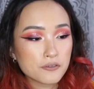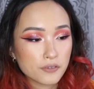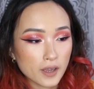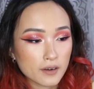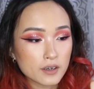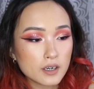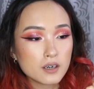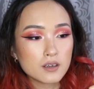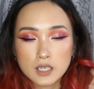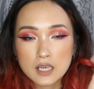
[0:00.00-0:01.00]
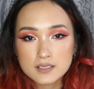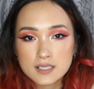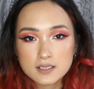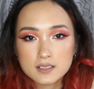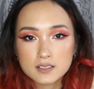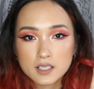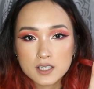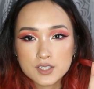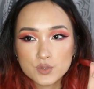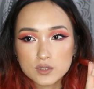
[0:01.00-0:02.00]
Fair， 然后这支是第
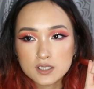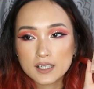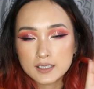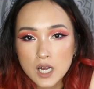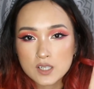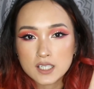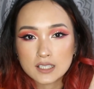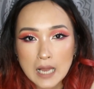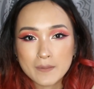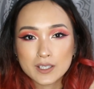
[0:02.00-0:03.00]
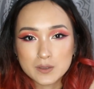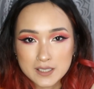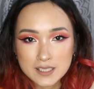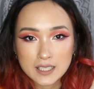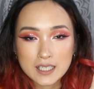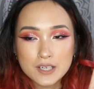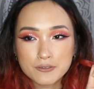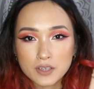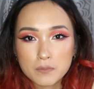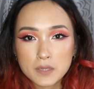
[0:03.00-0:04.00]
二支，我真的很高兴台湾有进
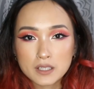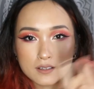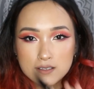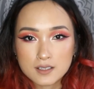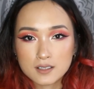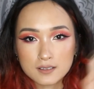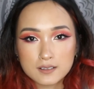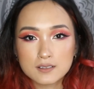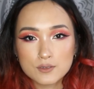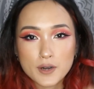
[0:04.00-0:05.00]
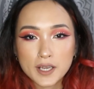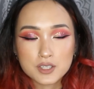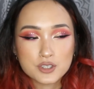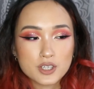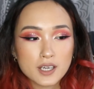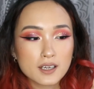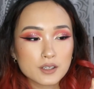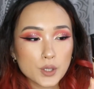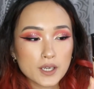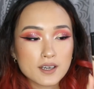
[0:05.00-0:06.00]
Fit Me 的这个 range。
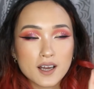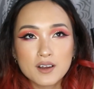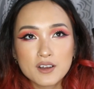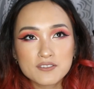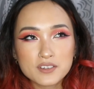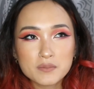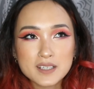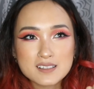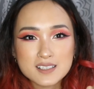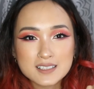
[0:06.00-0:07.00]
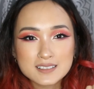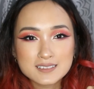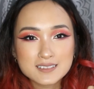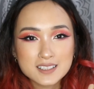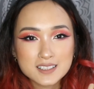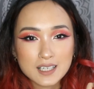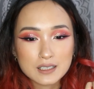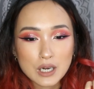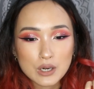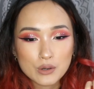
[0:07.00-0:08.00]
对，那 Fit Me 这个遮瑕
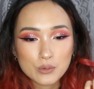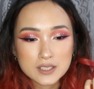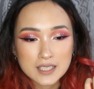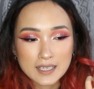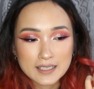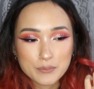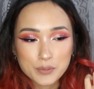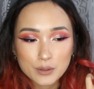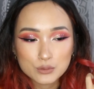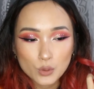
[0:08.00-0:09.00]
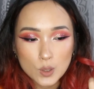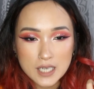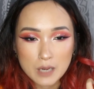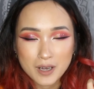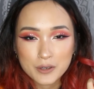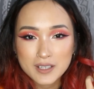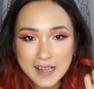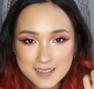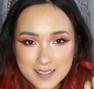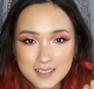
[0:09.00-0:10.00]
膏，我想也不用多讲吧，因为
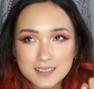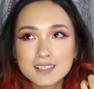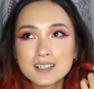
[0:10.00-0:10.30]
它真的